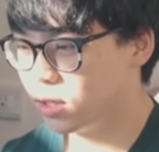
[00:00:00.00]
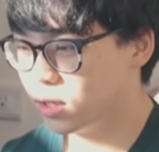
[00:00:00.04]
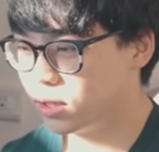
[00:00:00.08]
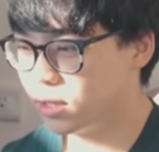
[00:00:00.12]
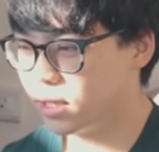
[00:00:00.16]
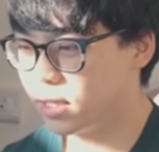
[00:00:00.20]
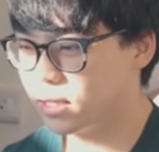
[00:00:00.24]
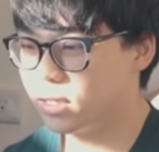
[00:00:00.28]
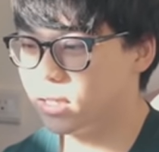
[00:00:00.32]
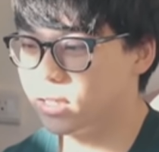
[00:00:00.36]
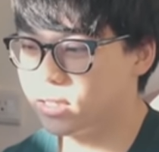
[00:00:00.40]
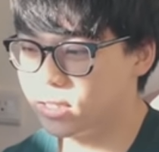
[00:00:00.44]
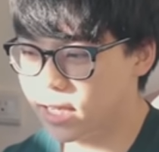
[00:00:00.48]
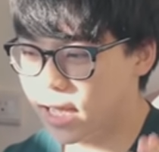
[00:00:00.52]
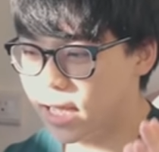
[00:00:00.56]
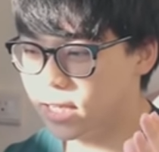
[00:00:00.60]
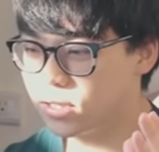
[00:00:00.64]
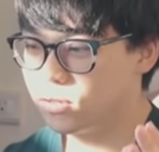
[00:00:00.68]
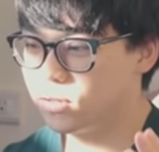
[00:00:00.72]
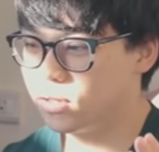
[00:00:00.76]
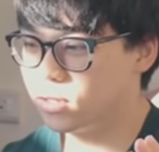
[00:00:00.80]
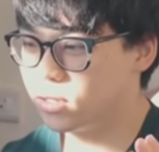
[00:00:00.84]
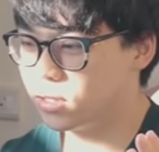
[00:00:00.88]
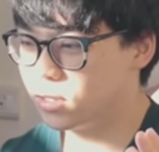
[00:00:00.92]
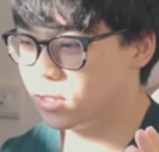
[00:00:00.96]
那这个家
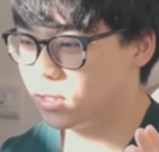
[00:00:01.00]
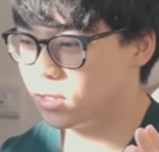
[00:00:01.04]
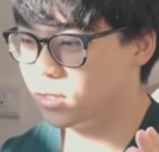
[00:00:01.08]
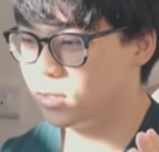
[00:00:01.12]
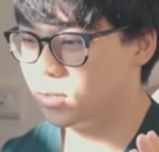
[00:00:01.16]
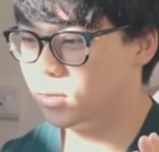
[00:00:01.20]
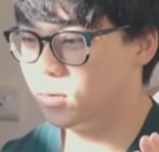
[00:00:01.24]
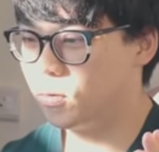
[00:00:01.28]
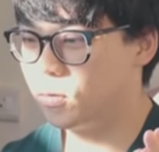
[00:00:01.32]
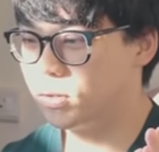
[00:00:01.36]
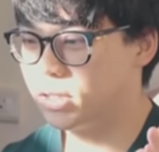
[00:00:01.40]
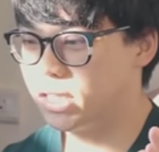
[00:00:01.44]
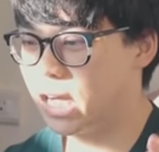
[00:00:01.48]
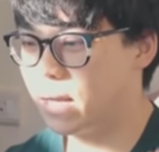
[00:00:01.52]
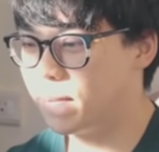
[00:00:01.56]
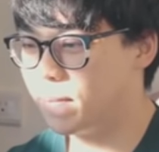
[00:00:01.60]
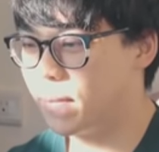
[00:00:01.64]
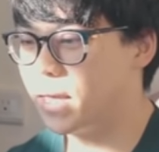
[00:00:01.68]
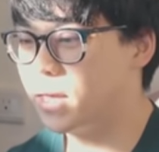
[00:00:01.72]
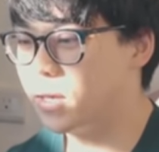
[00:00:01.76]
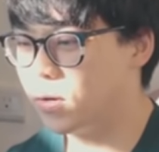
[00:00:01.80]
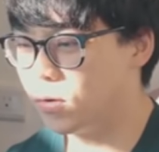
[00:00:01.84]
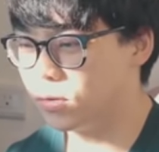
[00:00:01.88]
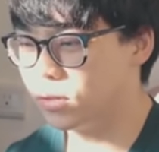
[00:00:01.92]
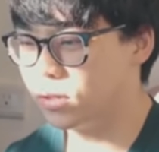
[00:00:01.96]
具是我家
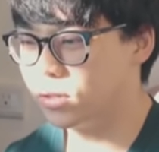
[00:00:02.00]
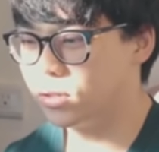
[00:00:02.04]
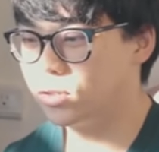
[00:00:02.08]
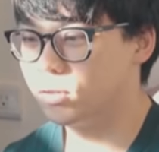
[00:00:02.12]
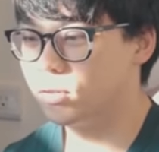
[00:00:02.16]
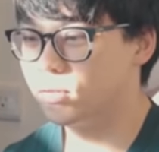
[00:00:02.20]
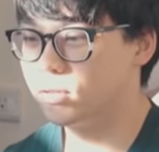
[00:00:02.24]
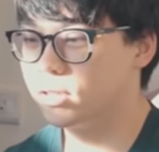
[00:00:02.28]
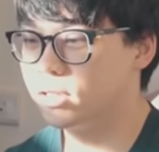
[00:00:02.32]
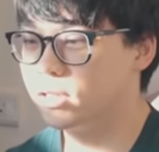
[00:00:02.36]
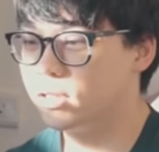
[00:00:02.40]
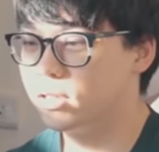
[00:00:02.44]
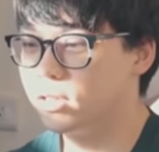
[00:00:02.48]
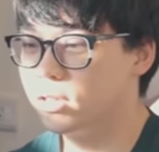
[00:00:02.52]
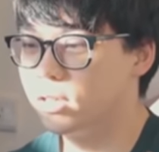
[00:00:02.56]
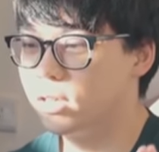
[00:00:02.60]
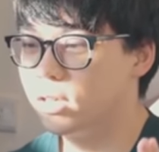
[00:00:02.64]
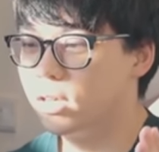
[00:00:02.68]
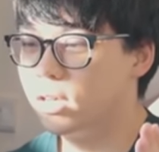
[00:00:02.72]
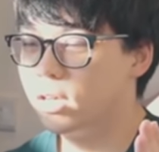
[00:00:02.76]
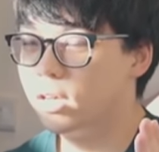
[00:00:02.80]
没有的，就是